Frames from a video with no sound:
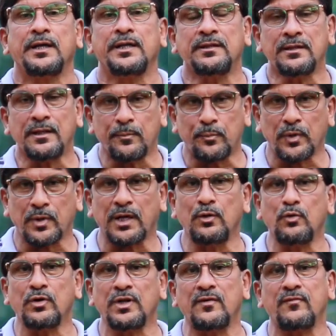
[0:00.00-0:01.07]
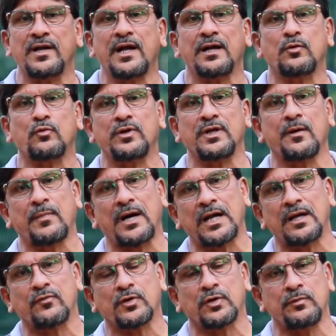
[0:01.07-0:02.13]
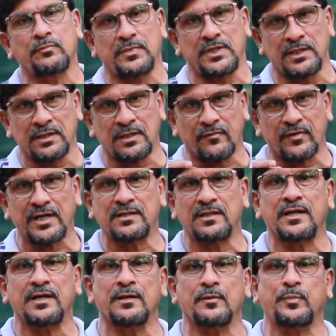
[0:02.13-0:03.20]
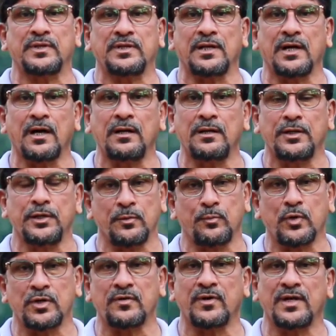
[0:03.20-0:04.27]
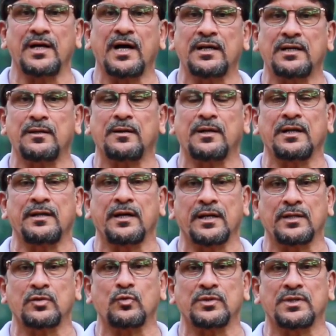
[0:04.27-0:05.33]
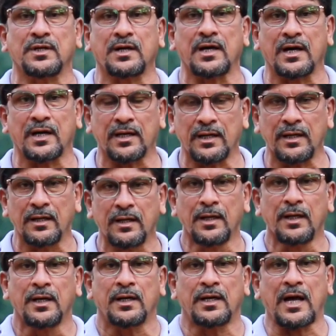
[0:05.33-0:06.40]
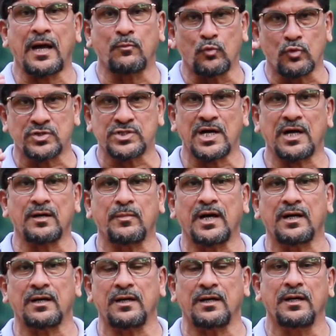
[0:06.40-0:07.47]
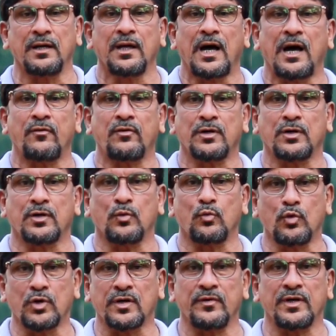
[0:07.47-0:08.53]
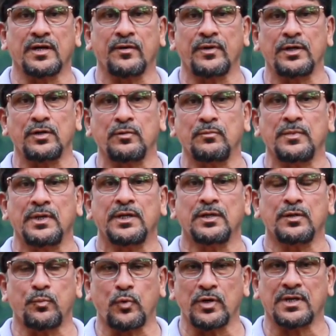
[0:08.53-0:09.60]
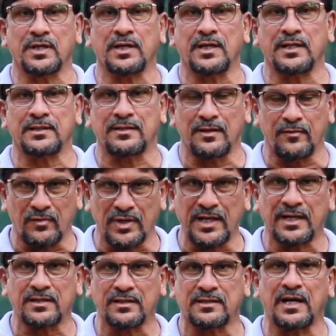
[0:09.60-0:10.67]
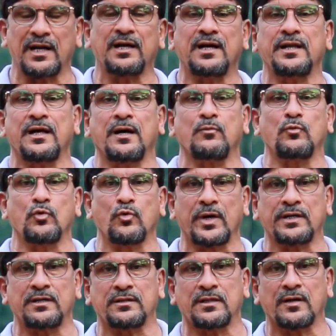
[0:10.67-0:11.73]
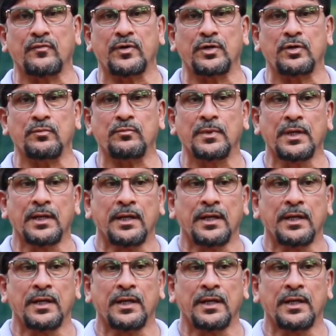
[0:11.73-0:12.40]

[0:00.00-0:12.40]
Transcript: இந்த இப்போ கல்லூரியில் விளையாடக்கூடிய மாணவர்களும் இந்த வயதிலே இருப்பதினால் இது போன்ற விளையாட்டுகளை நடத்துவதற்காக நாம் உற்சாகமாக அவளுக்கு ஊக்குவிக்க வேண்டும் இது போன்ற விளையாட்டு தளங்களை நாம் உருவாக்கி தர வேண்டும்